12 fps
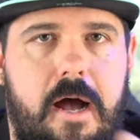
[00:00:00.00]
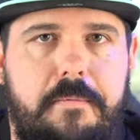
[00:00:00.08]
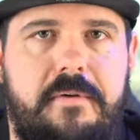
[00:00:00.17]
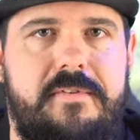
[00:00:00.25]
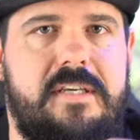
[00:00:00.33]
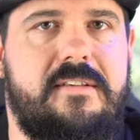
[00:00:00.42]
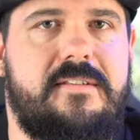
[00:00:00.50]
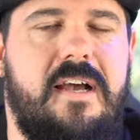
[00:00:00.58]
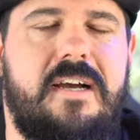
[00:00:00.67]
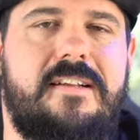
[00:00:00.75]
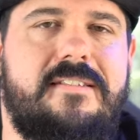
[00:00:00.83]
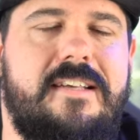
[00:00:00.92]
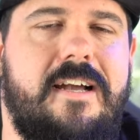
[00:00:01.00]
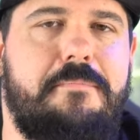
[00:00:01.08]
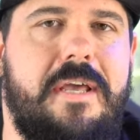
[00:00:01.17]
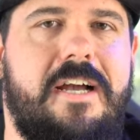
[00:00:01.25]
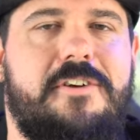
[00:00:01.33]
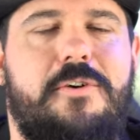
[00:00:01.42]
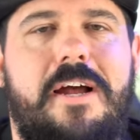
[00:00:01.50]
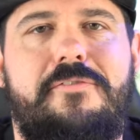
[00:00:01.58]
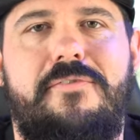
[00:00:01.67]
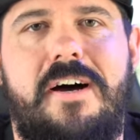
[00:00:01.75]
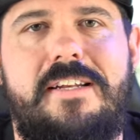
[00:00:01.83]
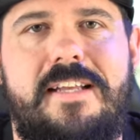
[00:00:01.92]
Aber wie gesagt, der Sega Mega
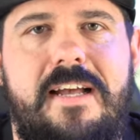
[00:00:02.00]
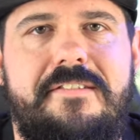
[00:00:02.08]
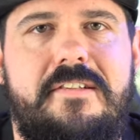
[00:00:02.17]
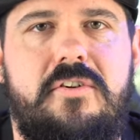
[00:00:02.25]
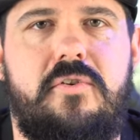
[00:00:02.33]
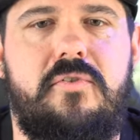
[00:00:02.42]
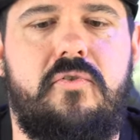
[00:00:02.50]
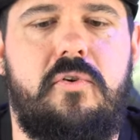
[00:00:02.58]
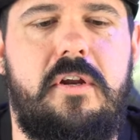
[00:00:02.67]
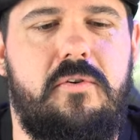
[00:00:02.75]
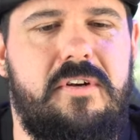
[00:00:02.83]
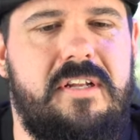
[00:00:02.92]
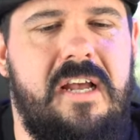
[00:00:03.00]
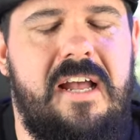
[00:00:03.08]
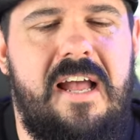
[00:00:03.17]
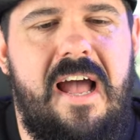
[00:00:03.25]
Drive war die erste Konsole und